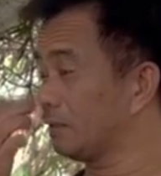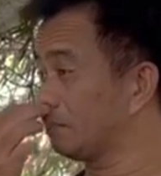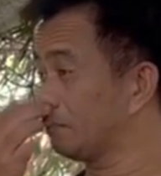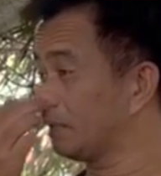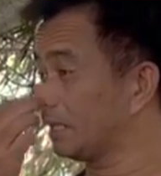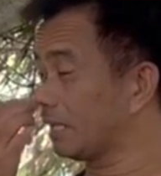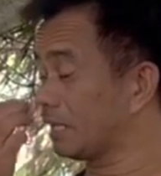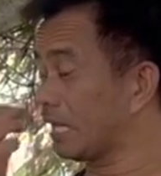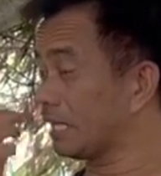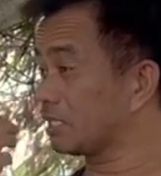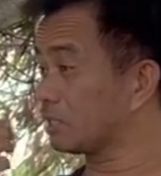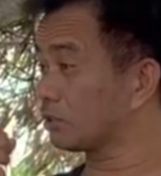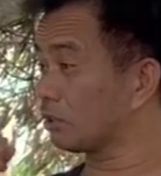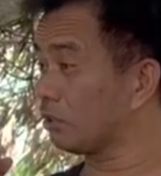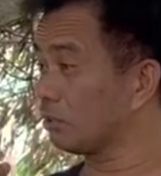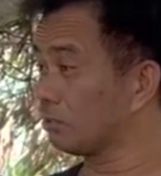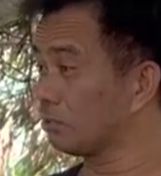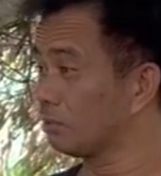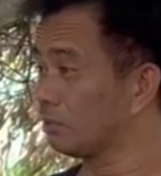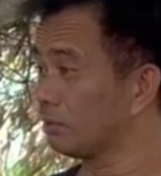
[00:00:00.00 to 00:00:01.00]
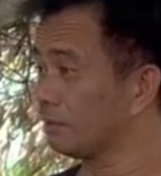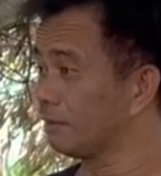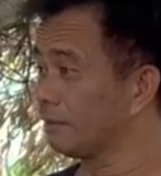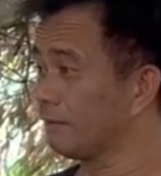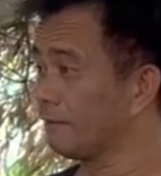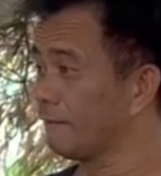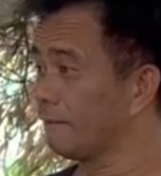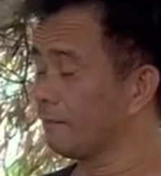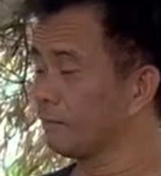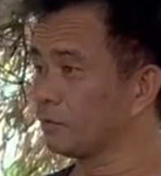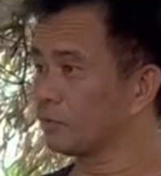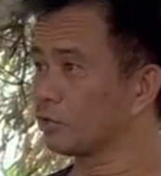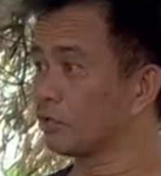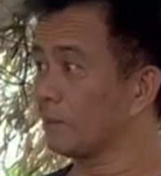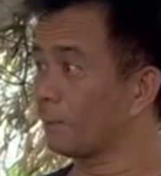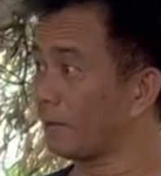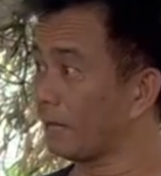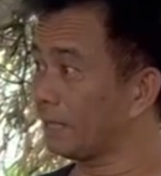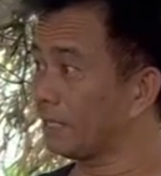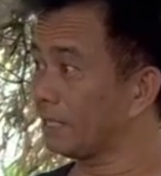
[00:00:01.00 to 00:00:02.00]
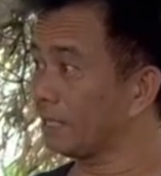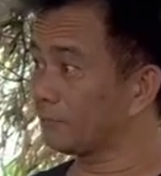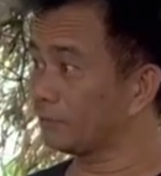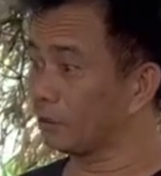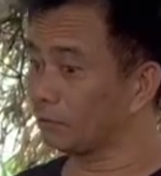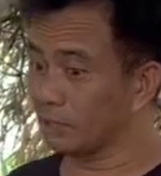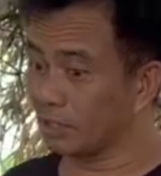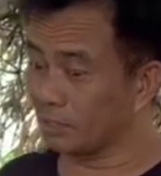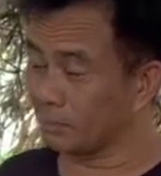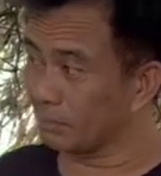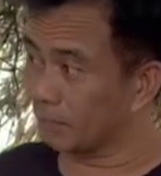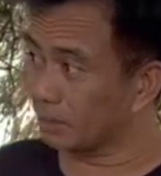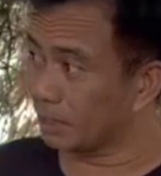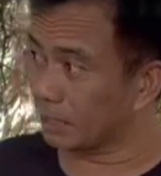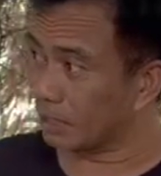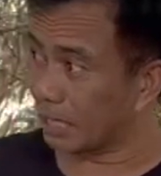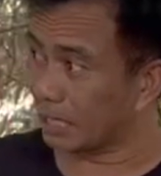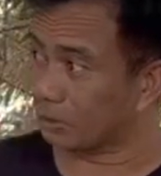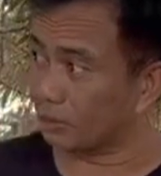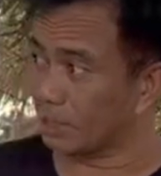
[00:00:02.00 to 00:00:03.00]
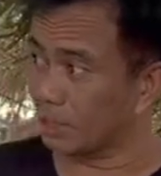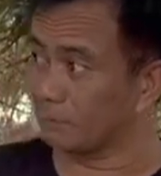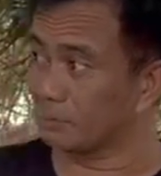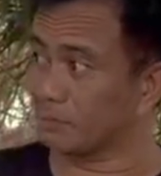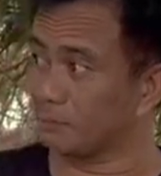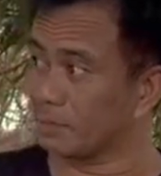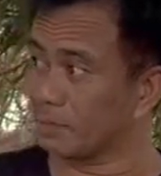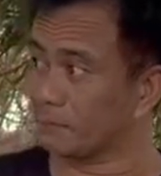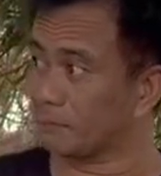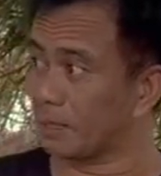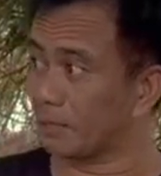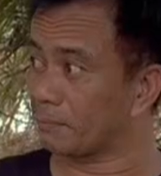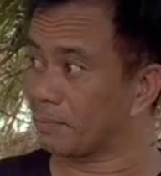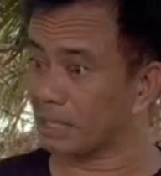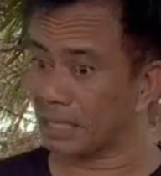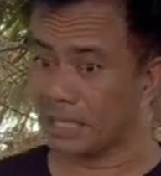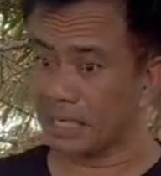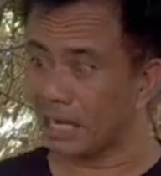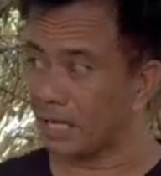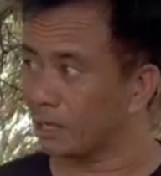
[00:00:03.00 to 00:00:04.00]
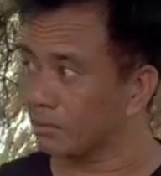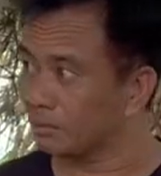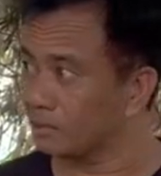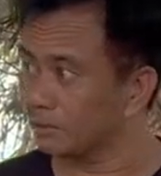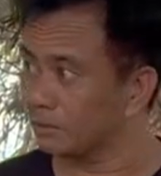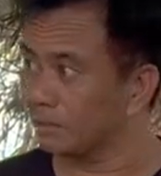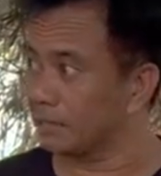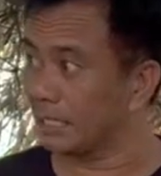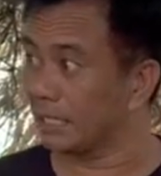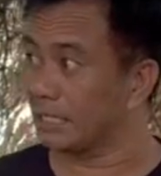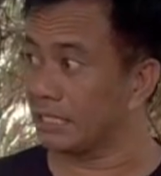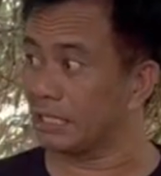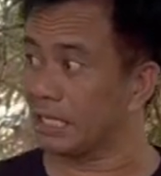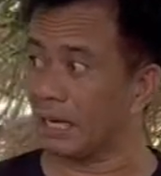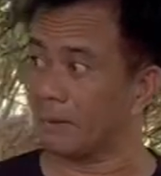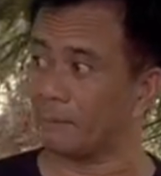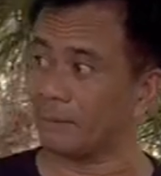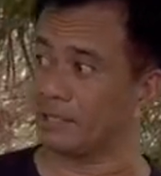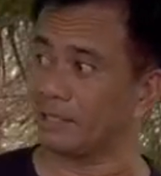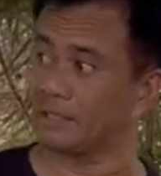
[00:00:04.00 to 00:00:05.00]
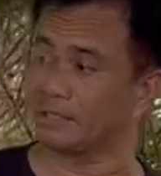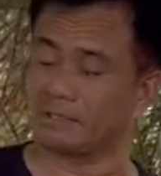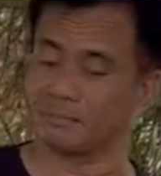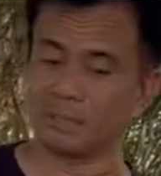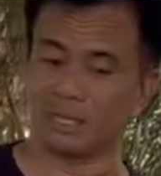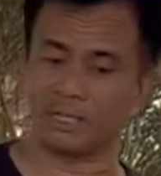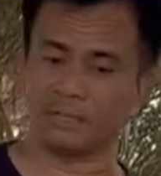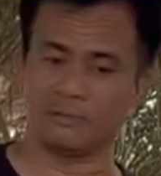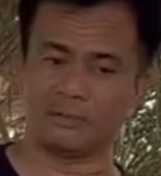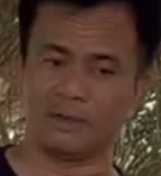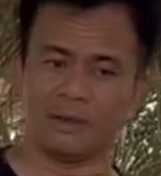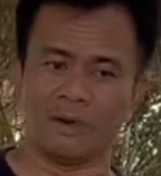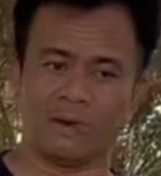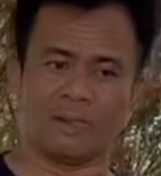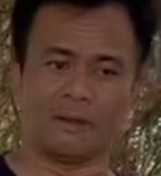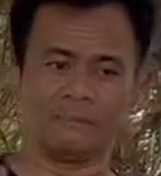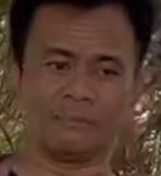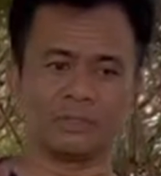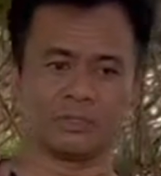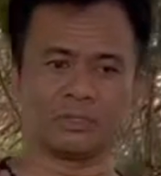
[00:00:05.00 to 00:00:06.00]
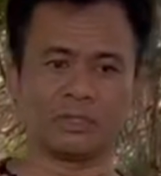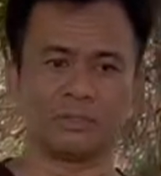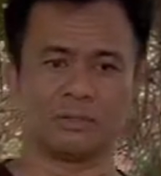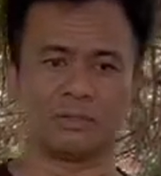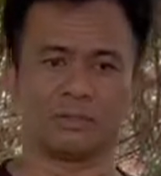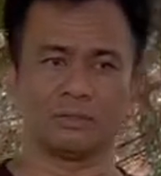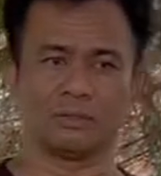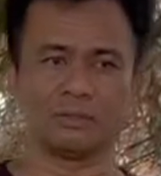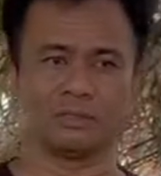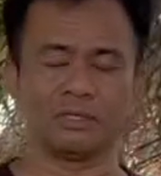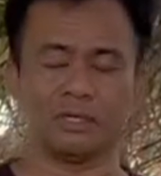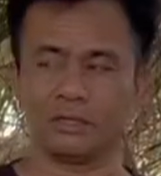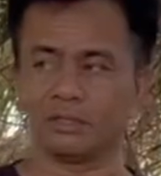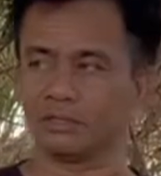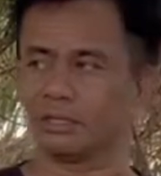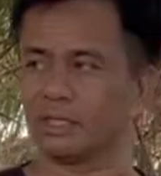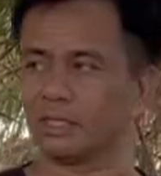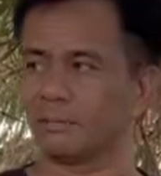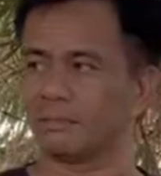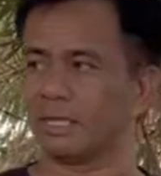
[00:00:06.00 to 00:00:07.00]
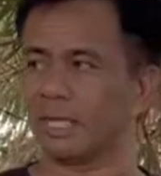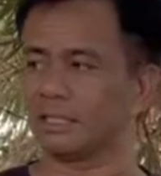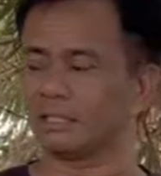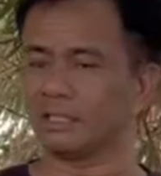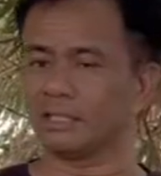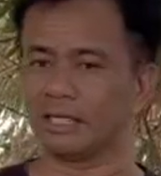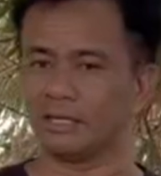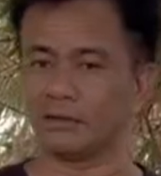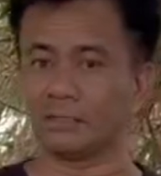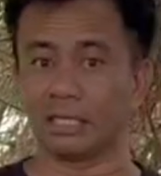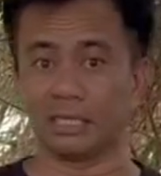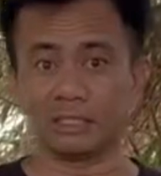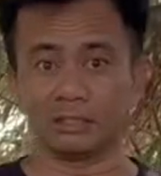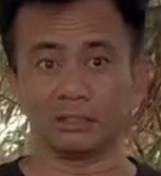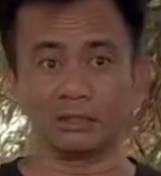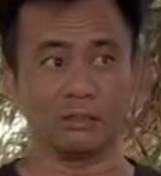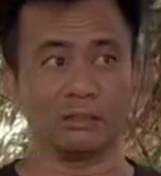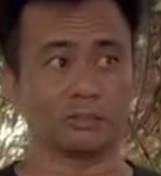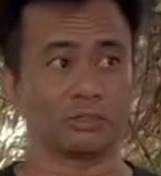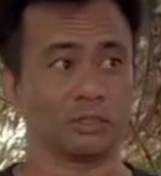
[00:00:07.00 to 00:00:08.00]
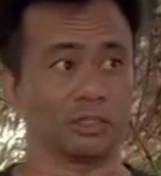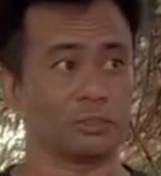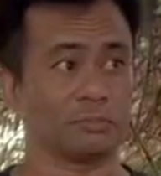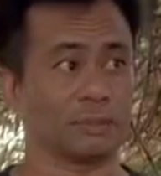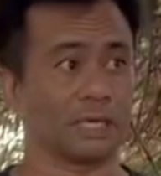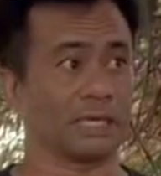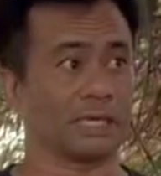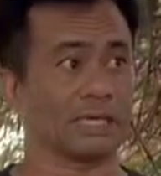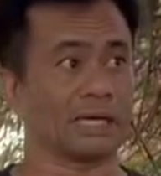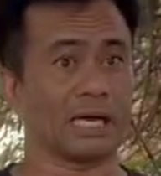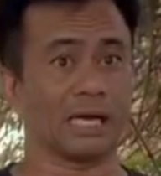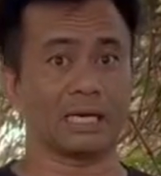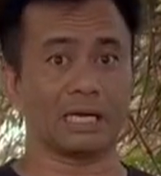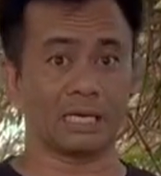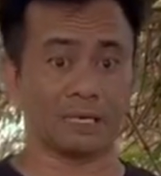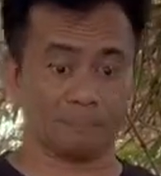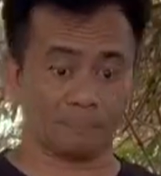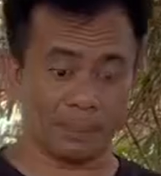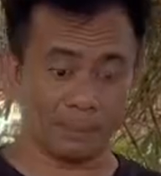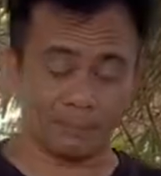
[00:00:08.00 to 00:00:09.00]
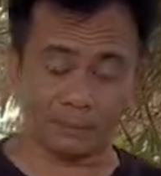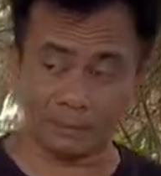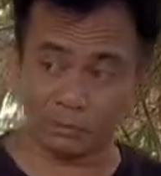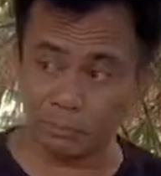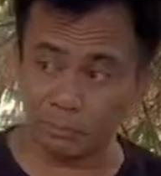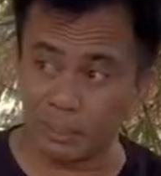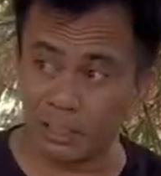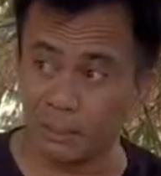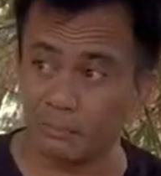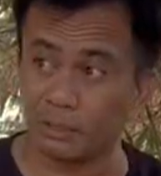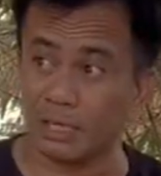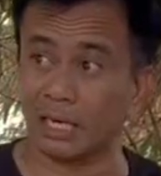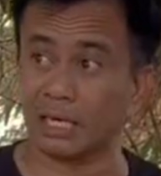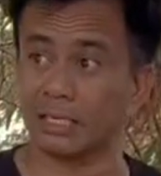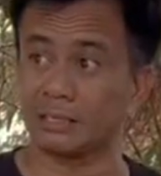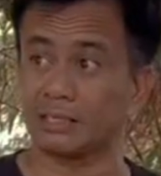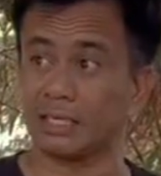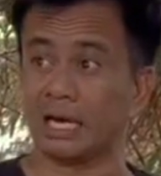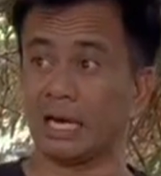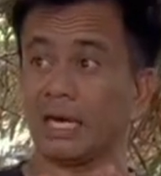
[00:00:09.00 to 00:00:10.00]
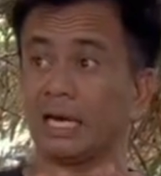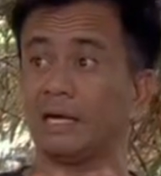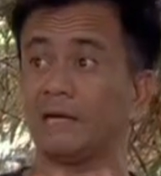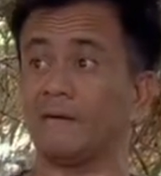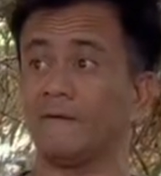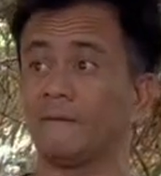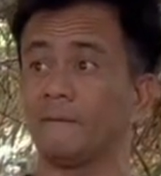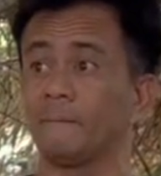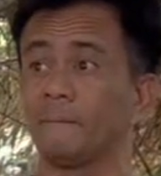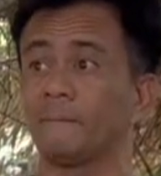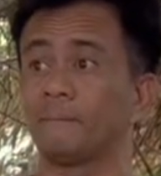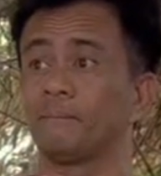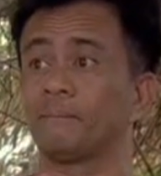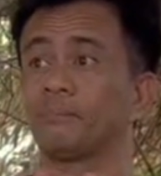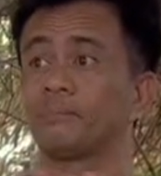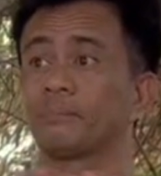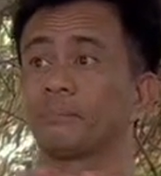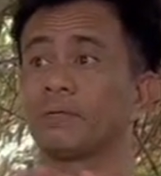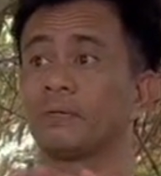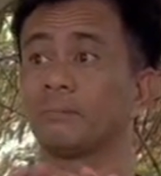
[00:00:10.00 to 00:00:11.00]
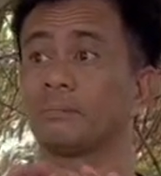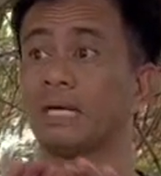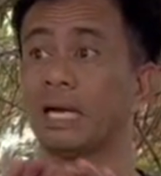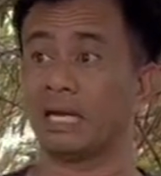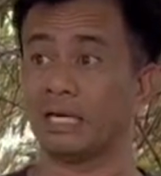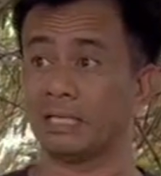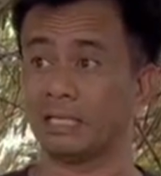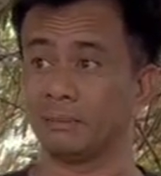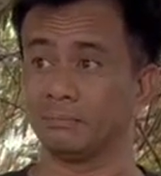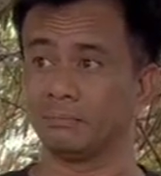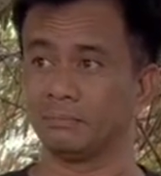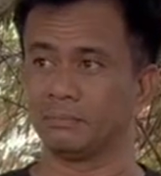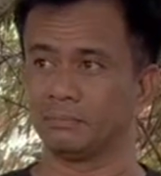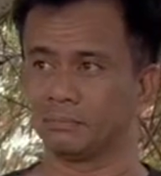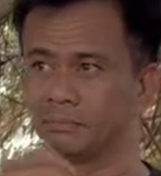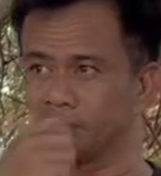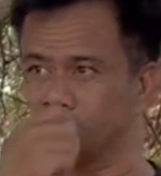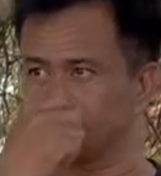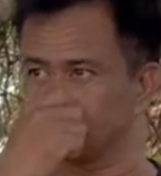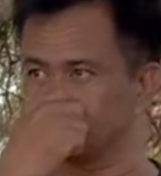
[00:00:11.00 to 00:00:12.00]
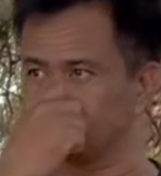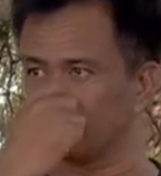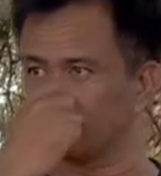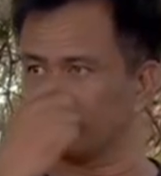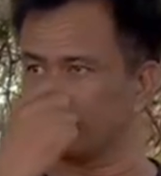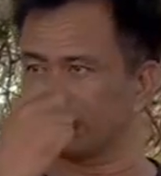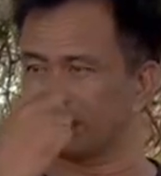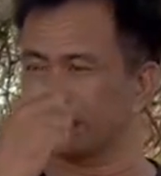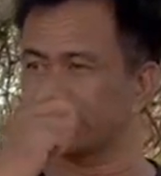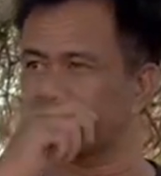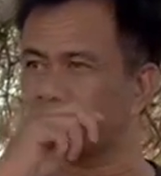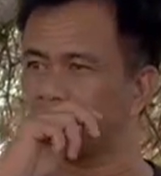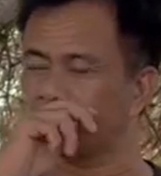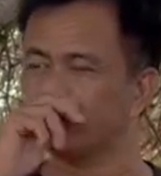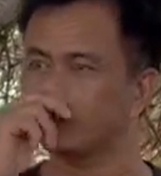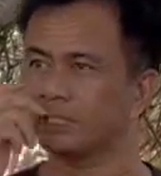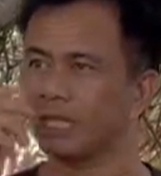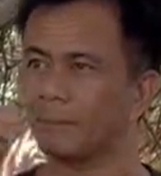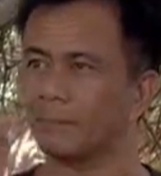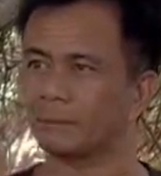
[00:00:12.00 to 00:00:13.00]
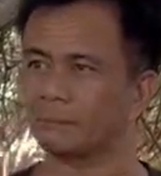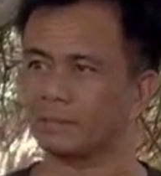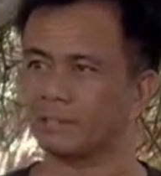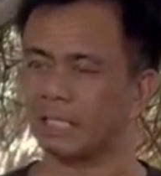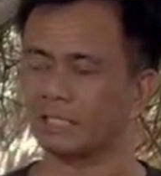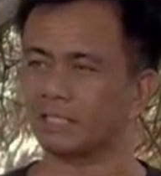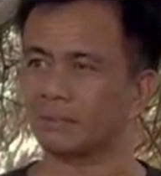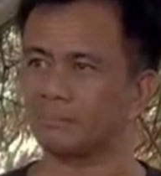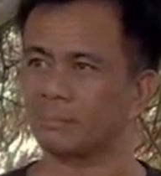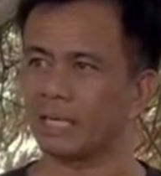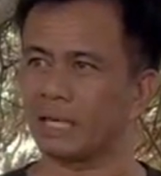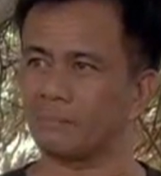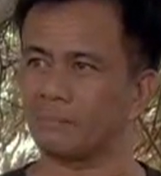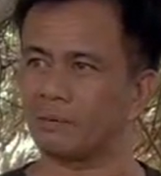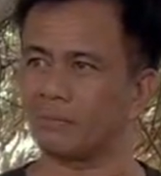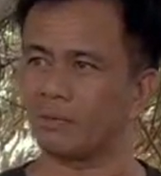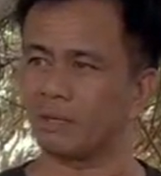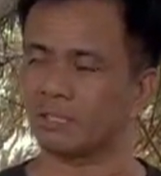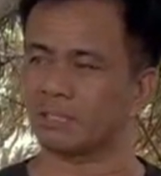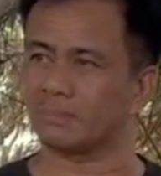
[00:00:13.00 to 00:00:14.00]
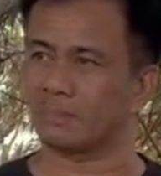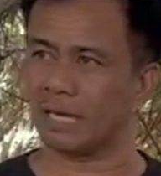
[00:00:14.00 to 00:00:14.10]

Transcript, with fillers: mga rice straw. Yeah. So napakahirap yeah. daw nilang mag-araro. Alam mo naman ng farmer, kailangan hindi nahihirapan eh, di ba? Yeah. So, yon gagawin natin ngayon ganito. So, spray ka na agad, eh, papatubigan mo na agad ng malalim. So, kaya sinasabi ko dapat mataas ang pilapil mo kasi